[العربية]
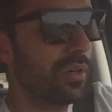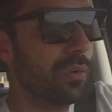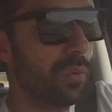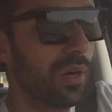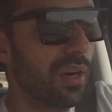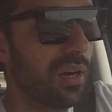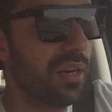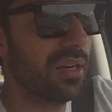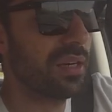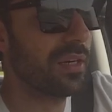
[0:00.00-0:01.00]

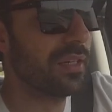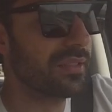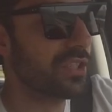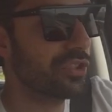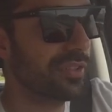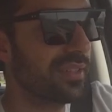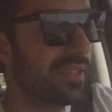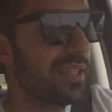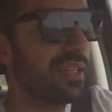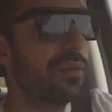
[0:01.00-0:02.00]
وتاش
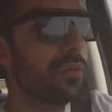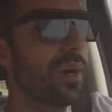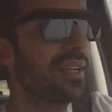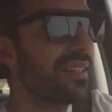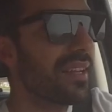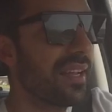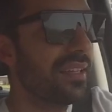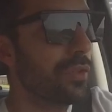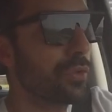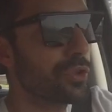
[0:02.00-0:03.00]
سكرين وكثير
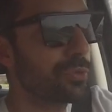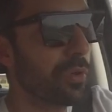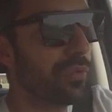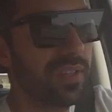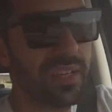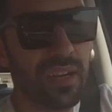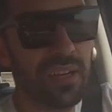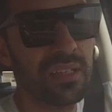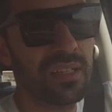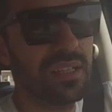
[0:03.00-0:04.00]
هينه انه تشبك فيها